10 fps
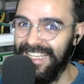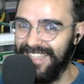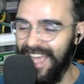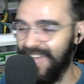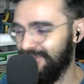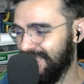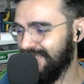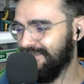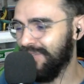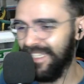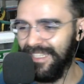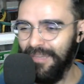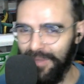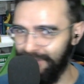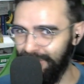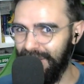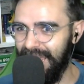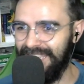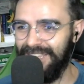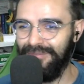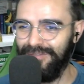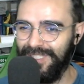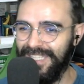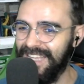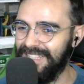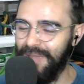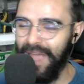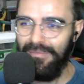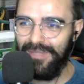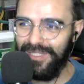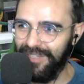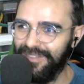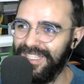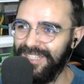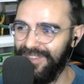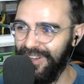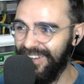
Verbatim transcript: Sério, vocês vão entender porque eu vou ler aqui com vocês, bem rapidinho, vocês vão,